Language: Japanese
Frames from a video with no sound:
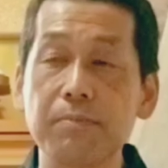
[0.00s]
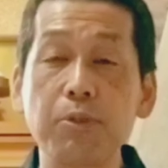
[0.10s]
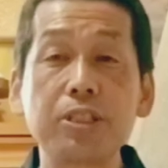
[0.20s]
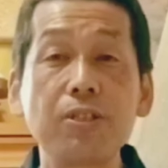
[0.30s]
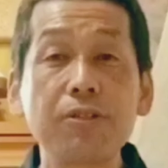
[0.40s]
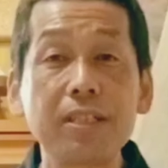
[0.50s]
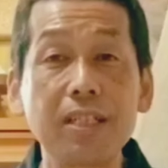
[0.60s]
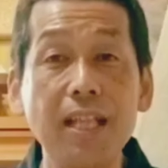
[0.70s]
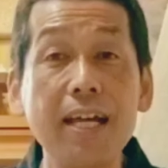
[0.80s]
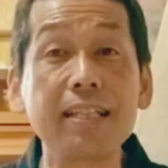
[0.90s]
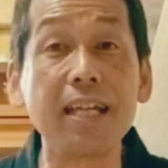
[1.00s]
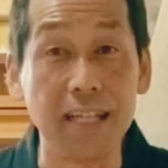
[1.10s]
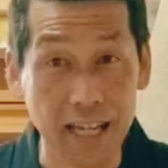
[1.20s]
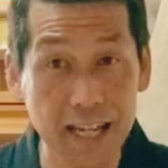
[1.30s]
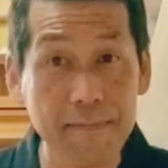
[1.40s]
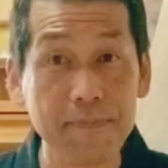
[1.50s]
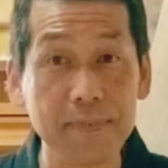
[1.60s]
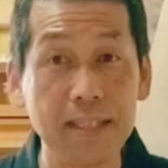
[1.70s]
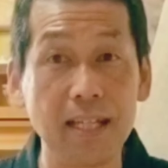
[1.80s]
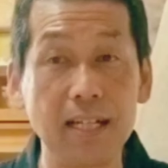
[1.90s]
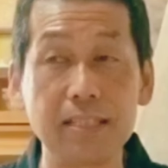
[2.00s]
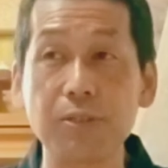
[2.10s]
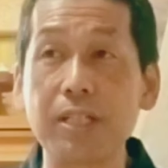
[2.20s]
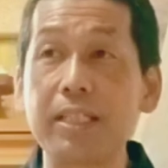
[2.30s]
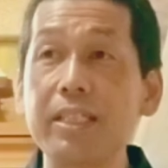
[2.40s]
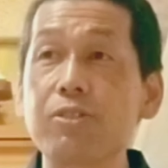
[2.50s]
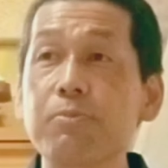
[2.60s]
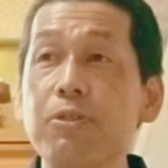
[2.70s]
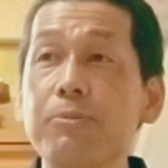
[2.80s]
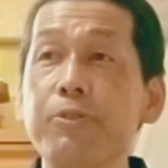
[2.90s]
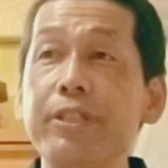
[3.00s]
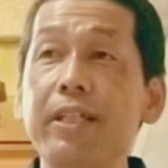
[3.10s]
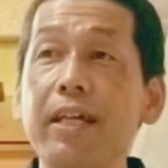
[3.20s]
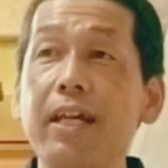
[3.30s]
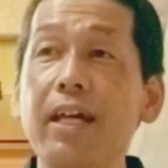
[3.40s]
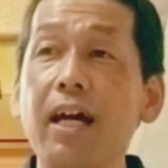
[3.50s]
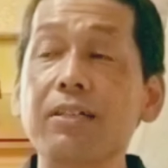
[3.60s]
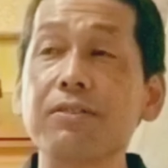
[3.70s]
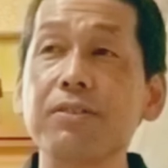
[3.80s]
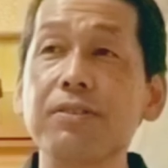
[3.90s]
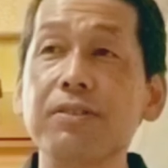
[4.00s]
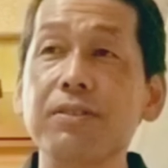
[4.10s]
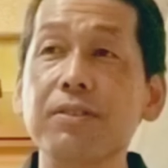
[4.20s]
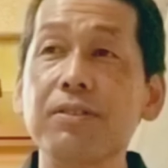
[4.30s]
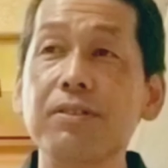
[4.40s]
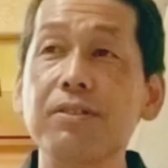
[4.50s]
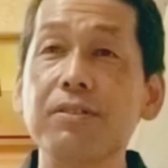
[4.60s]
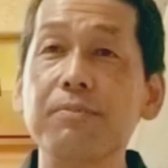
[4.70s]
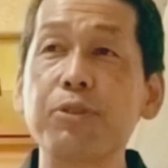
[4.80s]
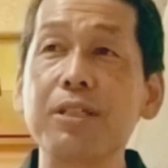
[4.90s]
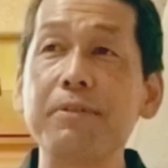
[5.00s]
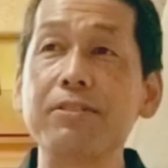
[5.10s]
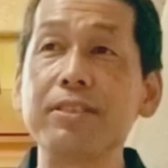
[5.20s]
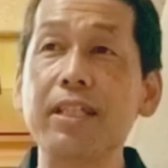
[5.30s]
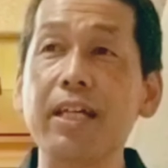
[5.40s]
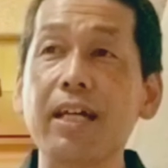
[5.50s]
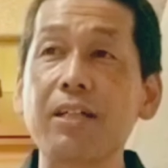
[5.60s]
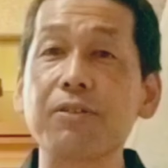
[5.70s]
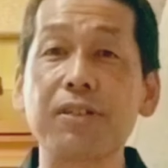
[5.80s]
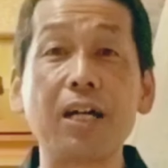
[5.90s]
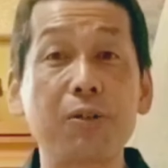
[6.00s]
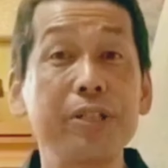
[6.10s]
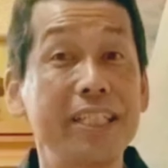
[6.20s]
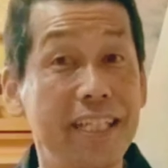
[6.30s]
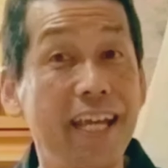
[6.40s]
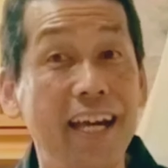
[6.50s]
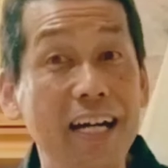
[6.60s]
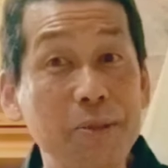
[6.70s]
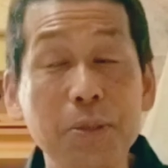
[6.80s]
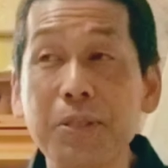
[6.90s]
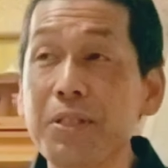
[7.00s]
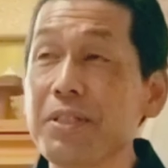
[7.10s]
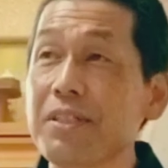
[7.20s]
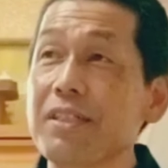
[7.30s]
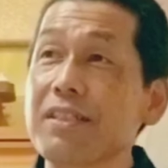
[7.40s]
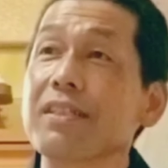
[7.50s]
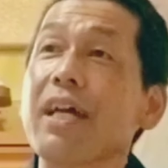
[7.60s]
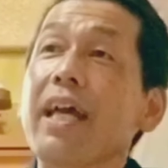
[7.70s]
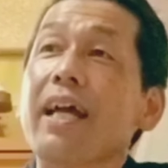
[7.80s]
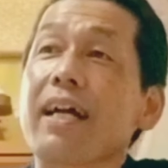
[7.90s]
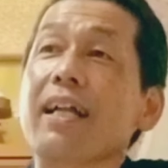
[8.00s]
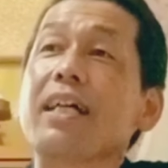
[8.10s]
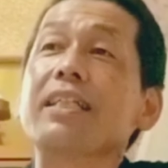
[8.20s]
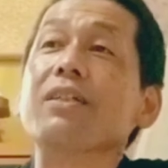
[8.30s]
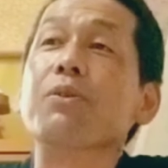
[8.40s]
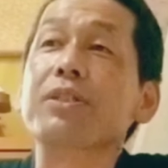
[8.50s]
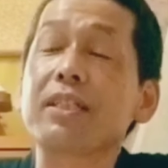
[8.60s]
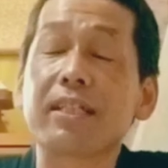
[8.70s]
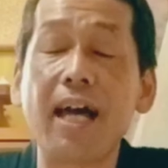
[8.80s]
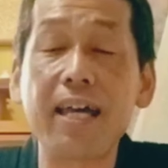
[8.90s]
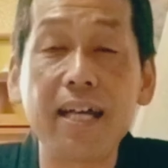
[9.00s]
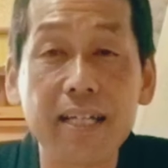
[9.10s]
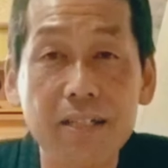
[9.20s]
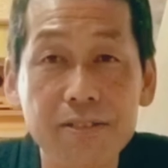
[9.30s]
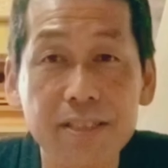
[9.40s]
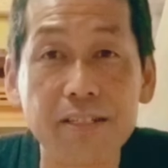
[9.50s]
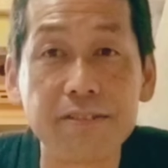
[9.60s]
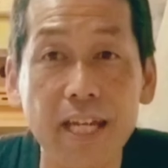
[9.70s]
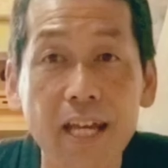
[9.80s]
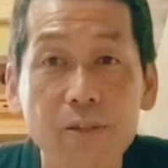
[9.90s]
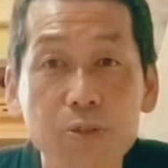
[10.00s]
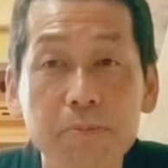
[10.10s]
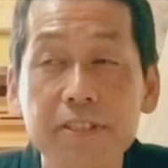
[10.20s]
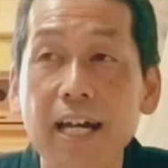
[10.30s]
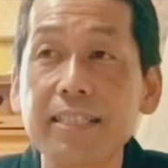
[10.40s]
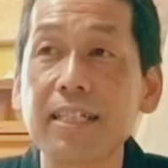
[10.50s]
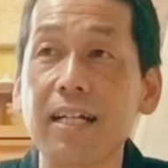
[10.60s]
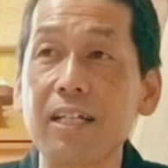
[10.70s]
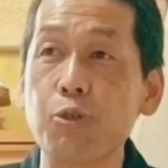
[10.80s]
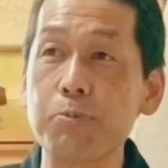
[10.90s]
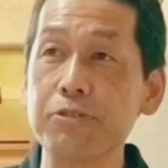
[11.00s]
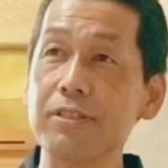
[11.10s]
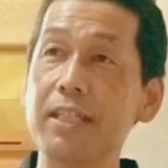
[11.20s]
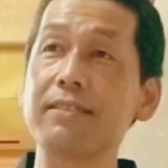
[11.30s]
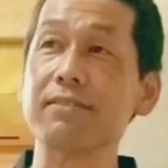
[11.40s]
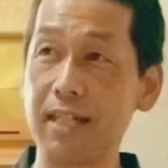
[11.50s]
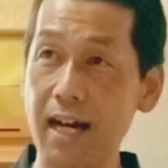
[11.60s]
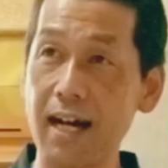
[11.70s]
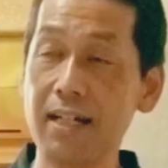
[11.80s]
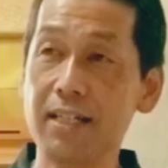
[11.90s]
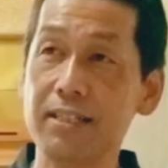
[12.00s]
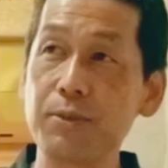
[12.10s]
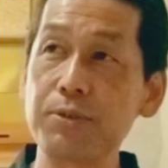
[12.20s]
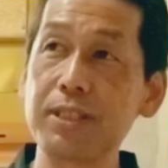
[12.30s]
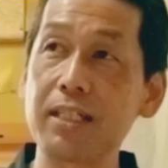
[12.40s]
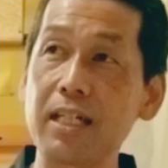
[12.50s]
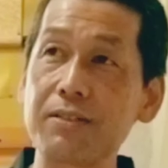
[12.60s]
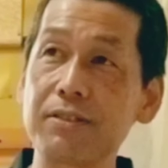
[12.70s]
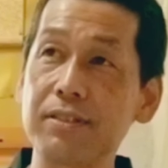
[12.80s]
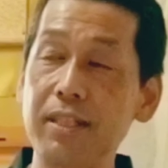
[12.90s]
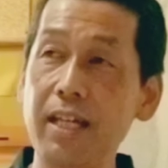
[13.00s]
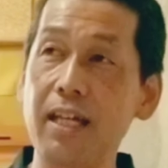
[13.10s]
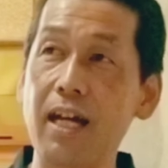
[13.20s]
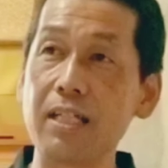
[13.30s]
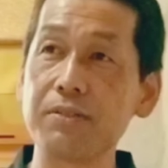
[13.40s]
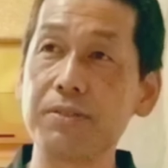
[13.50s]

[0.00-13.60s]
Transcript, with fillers: もちろん鍛えてね、そら筋肉もりもりで、ボディビルして、かっこいいね、体に鍛え上げるっていうね、ことも大事かなと思うんですが、そうじゃなくって、